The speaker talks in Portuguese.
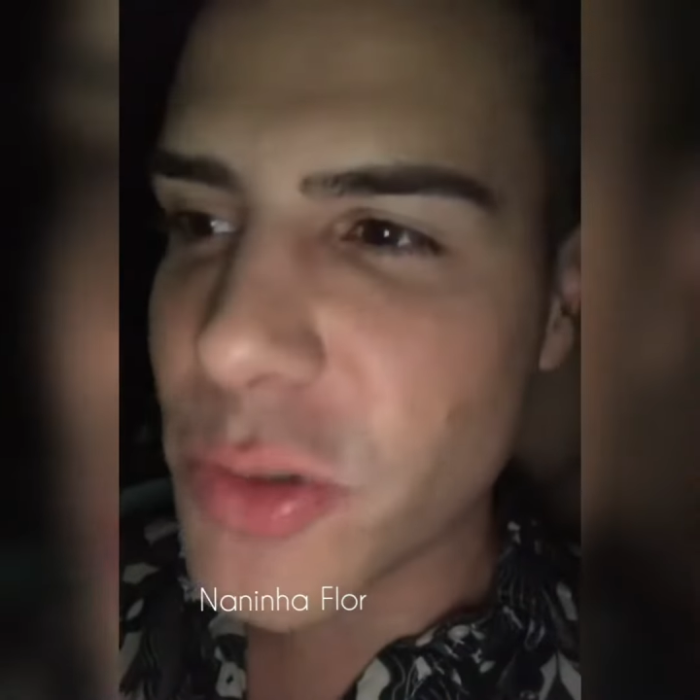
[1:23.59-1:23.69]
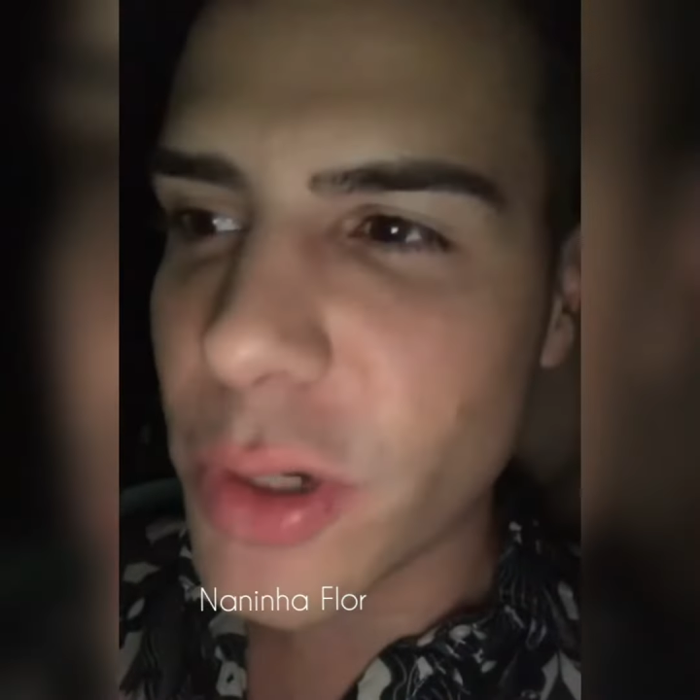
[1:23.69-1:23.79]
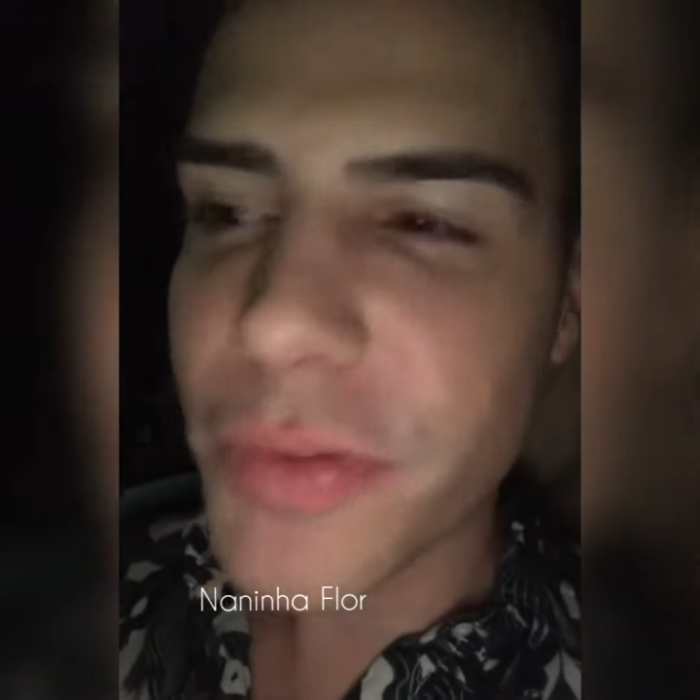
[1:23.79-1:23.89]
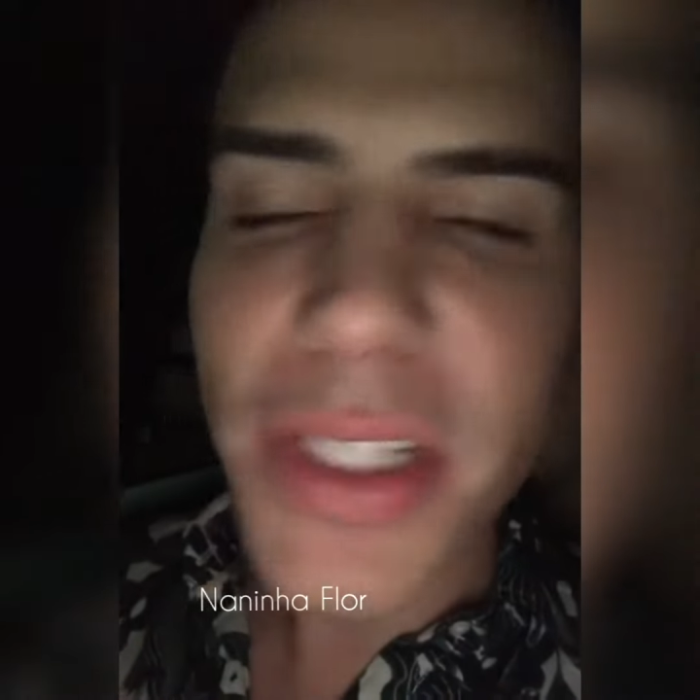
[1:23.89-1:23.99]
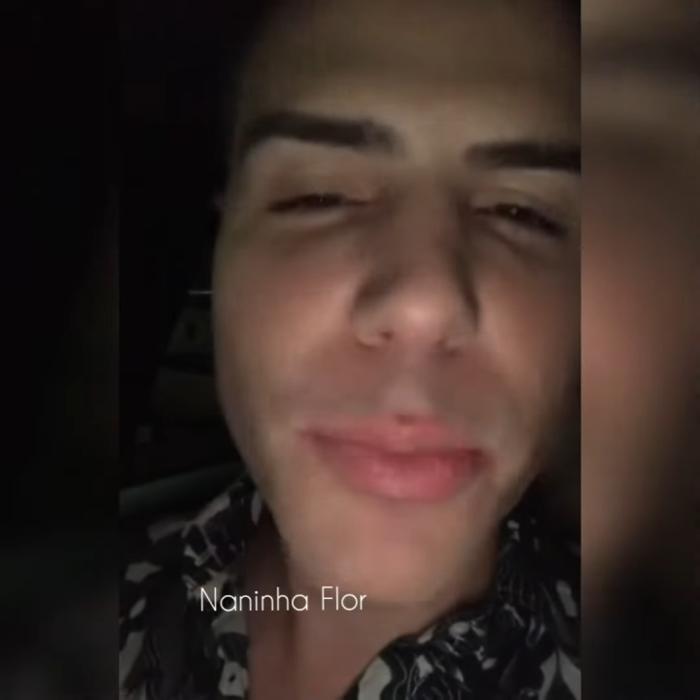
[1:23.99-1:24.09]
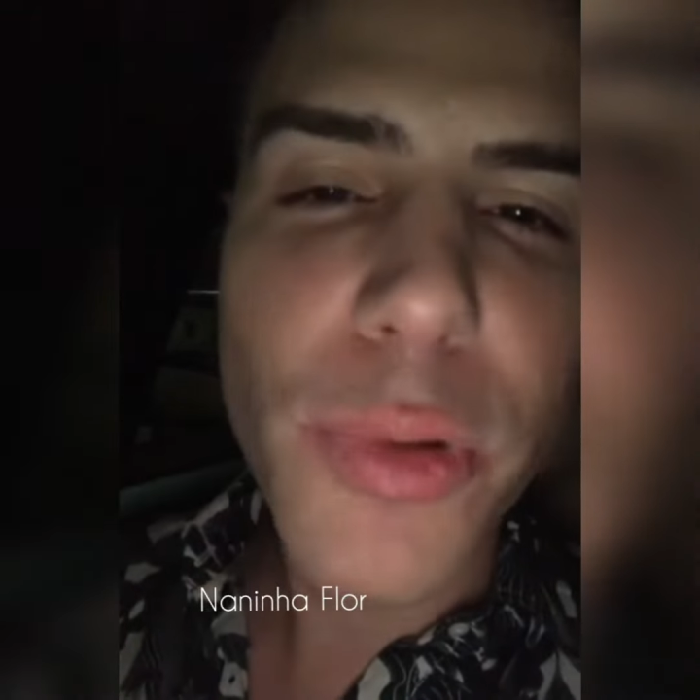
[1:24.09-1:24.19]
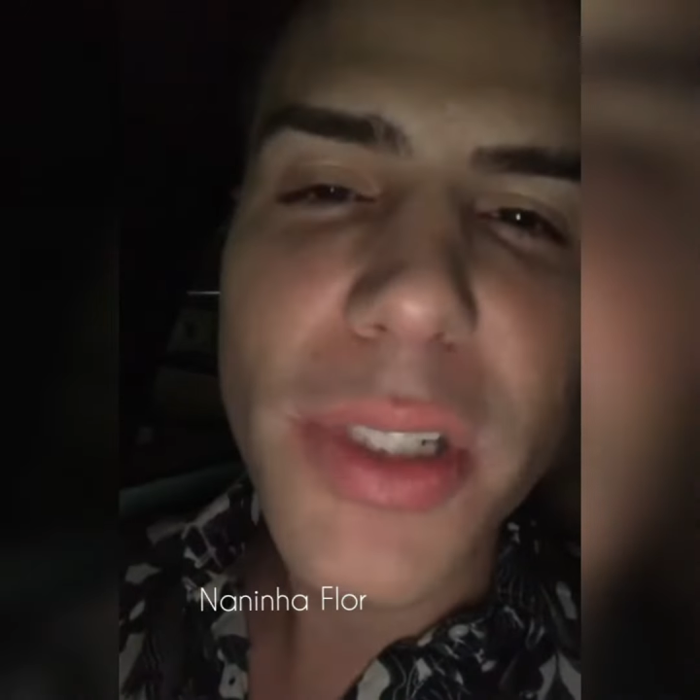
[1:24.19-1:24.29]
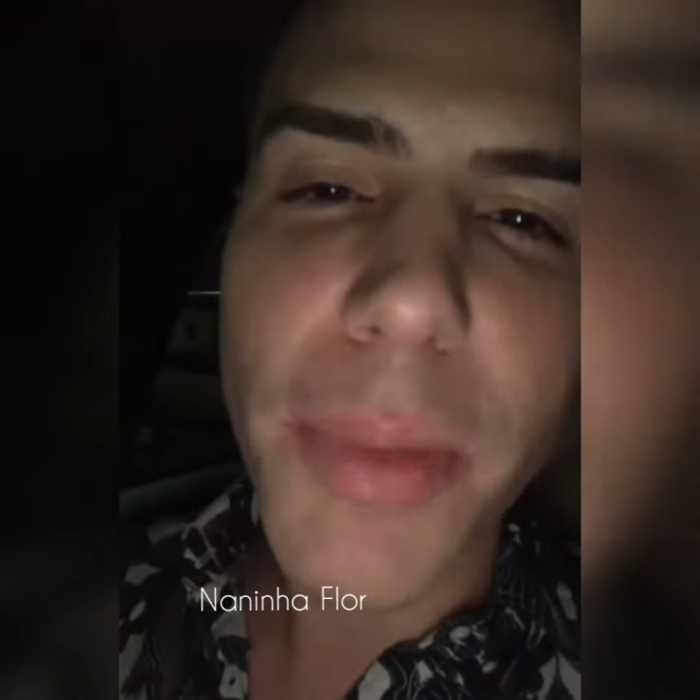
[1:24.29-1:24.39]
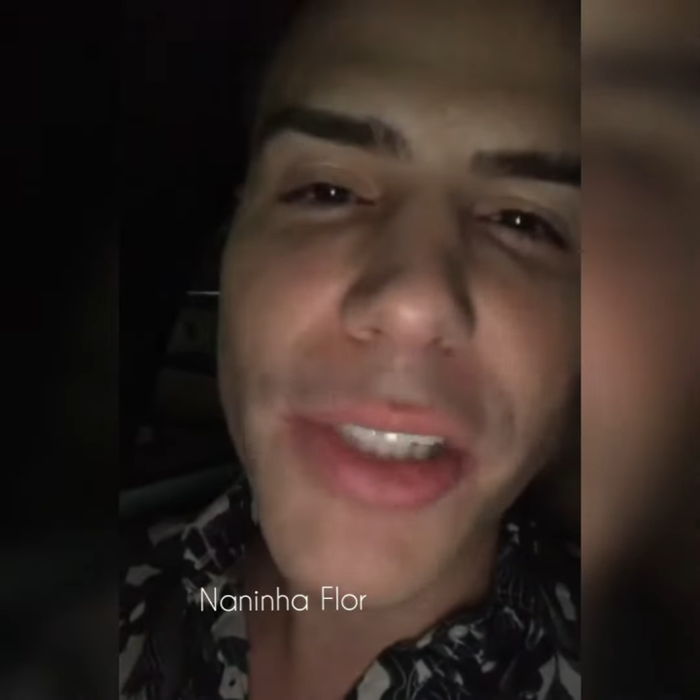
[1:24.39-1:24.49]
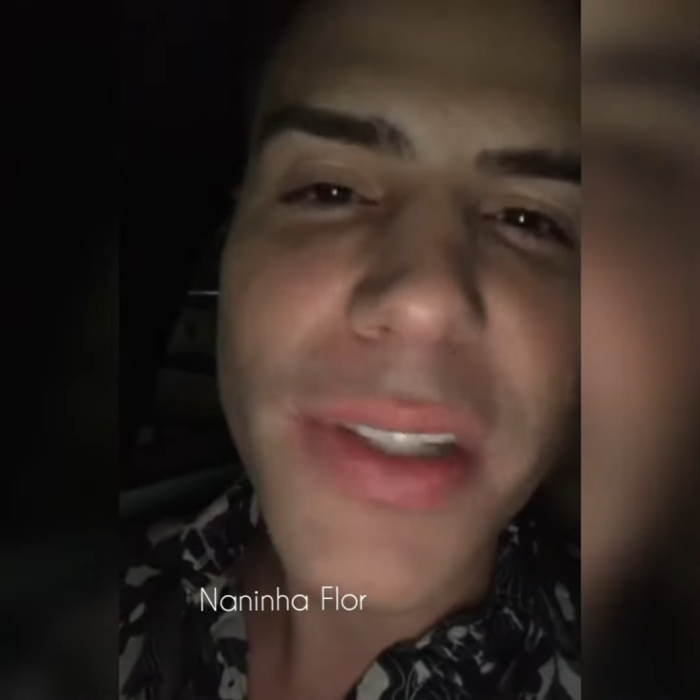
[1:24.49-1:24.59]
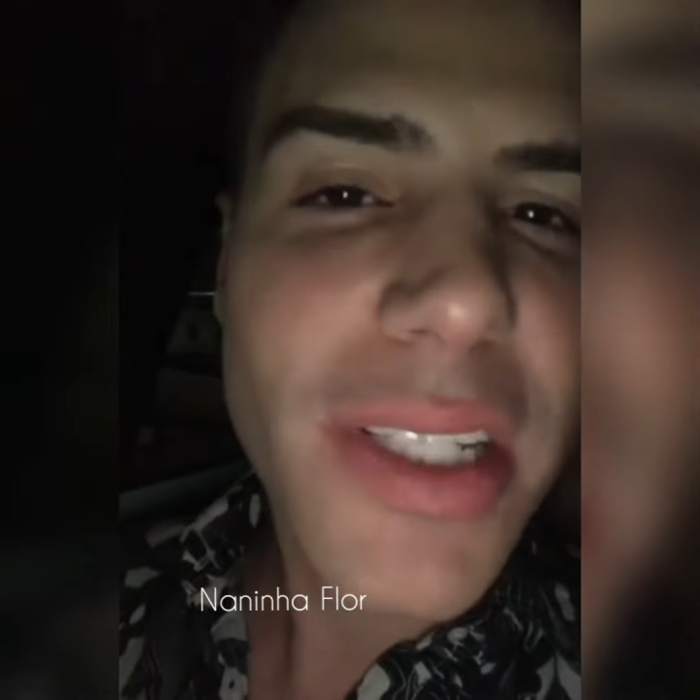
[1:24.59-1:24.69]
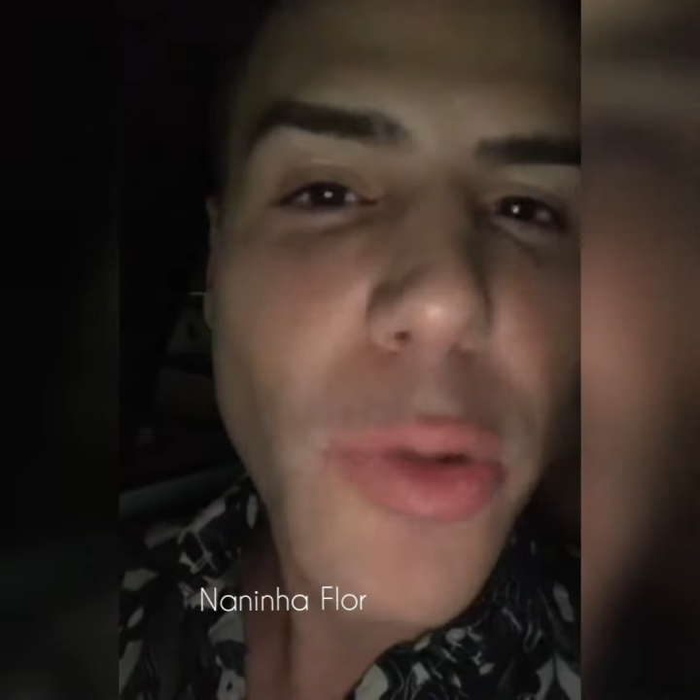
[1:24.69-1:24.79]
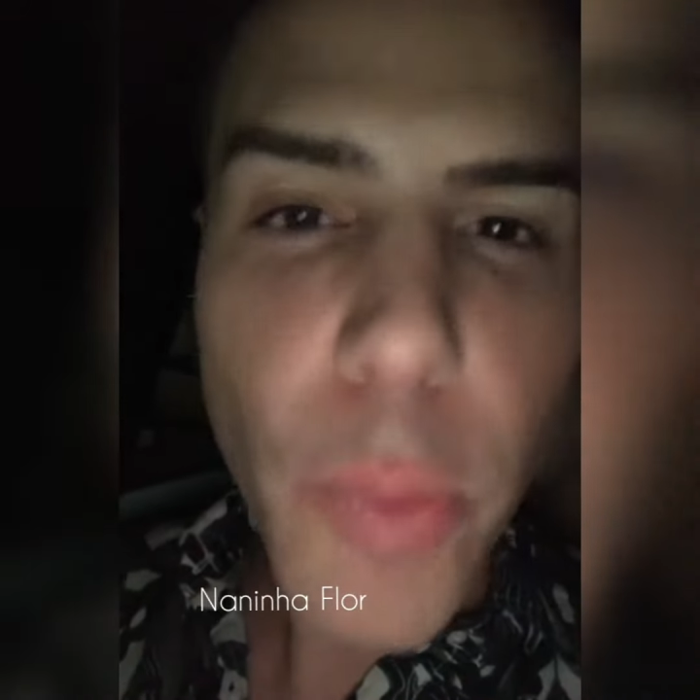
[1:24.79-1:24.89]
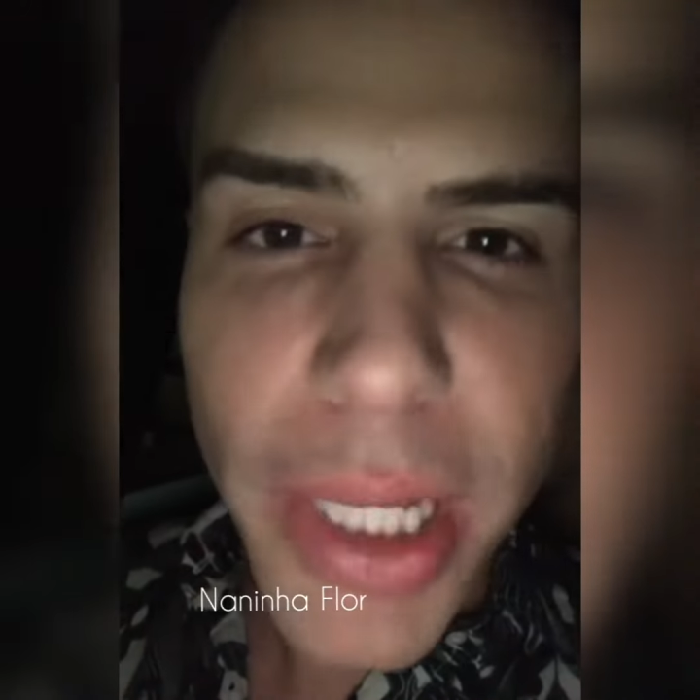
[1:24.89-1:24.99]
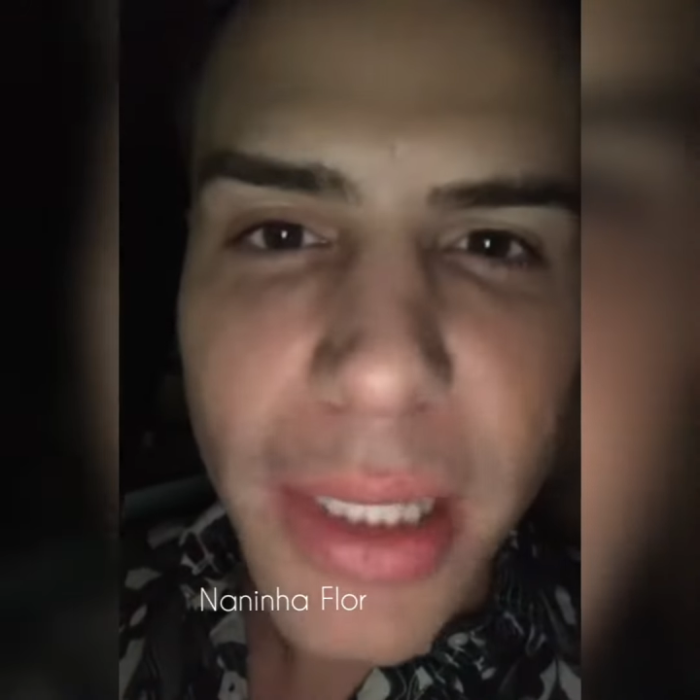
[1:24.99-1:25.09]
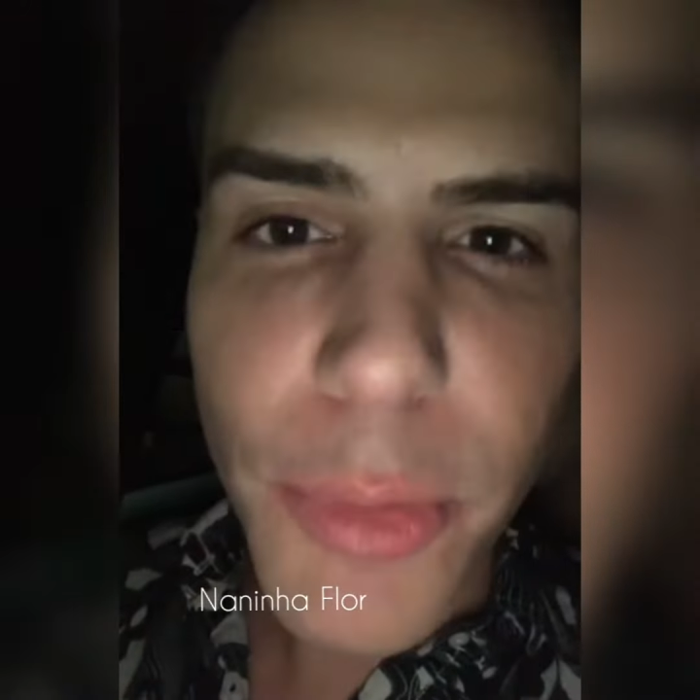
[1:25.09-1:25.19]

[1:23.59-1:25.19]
Só no Facebook são mais de 50